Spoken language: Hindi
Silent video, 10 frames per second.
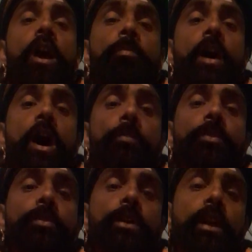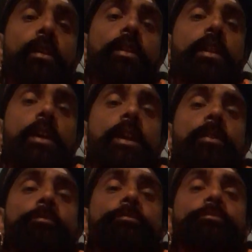अब आपको क्या करना है
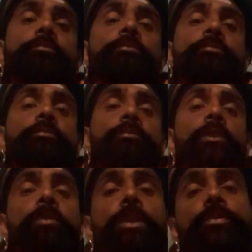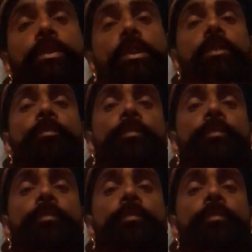वह सुनिए